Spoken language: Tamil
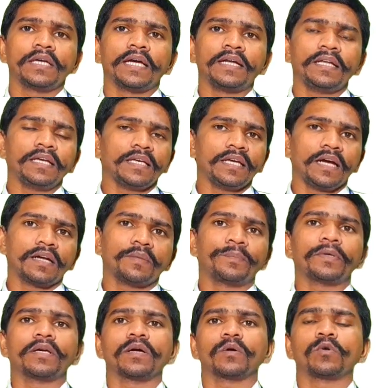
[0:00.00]
எண்ணிக்கை
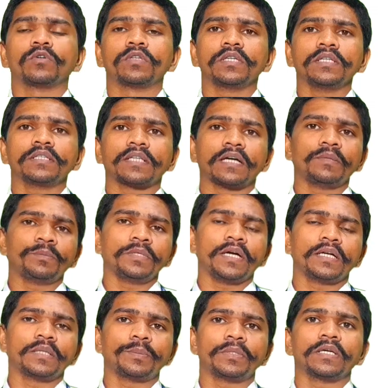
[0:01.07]
அடிப்படையாக கொண்டு தன்மை
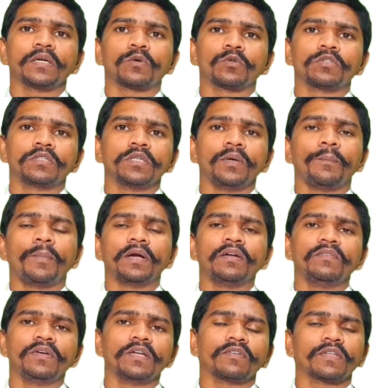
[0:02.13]
அடிப்படையாக கொண்டு
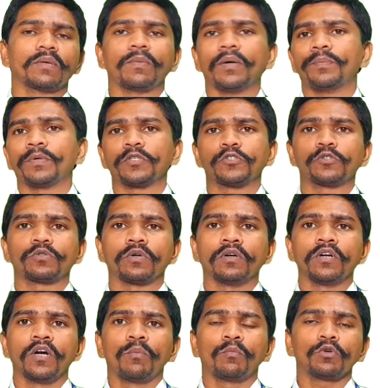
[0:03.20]
பல்வேறு விதமாக பிரிச்சிருக்கோம்
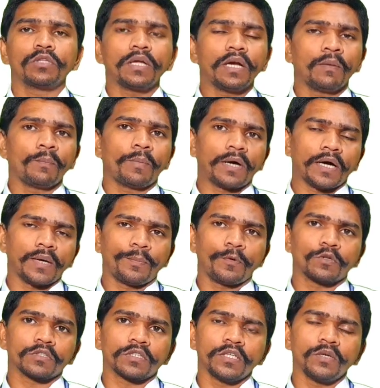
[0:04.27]
முதல் நம்ம பார்க்க
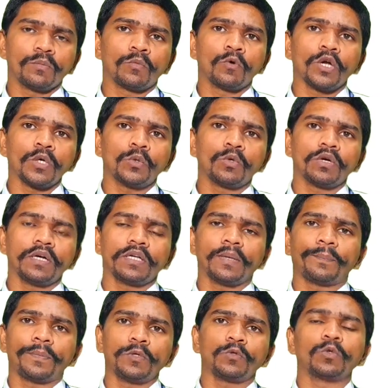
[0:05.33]
போகிறது மூலக்கூறுகள்
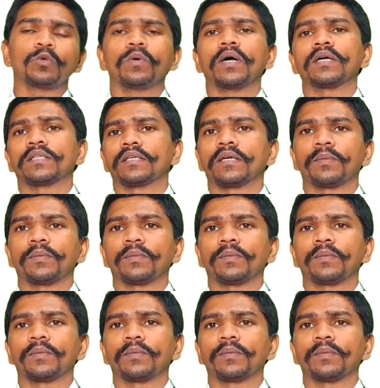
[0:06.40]
எப்படி உருவாகுது